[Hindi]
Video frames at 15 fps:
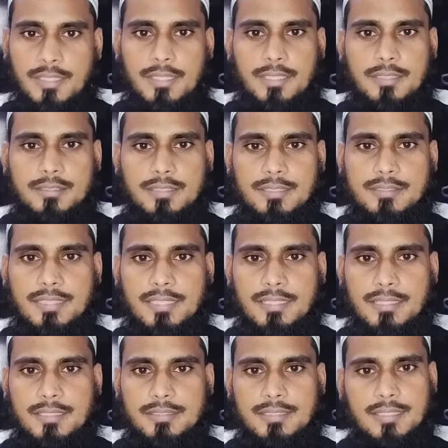इसी तरीके
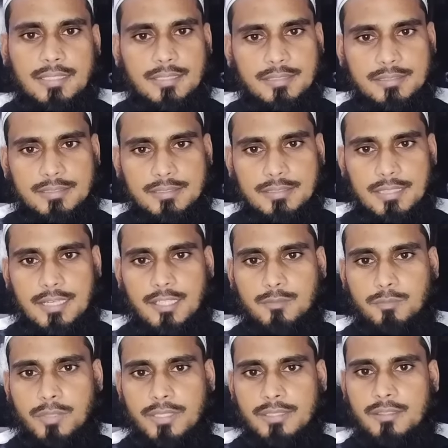से अगर किसी के हाथ पर इंक